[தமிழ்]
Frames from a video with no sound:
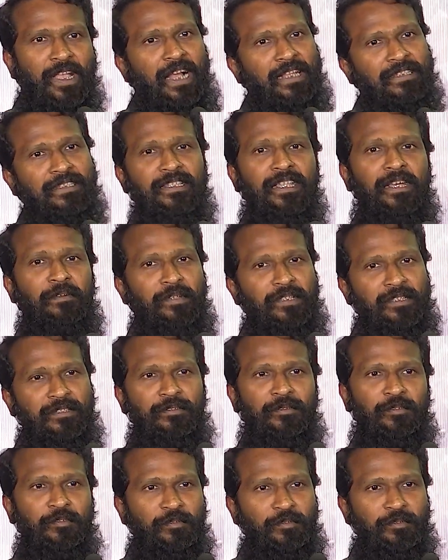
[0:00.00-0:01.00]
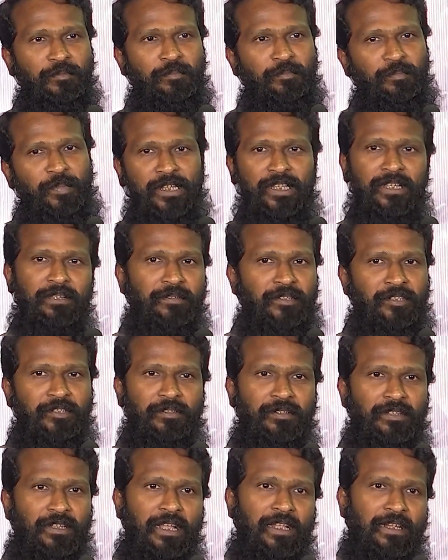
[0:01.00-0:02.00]
அதுதான் வந்து ஒரு பெரிய
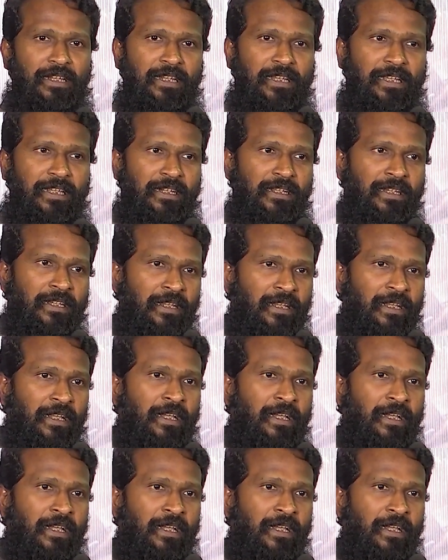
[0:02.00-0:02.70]
விஷயம்னு நான் நினைக்கிறேன்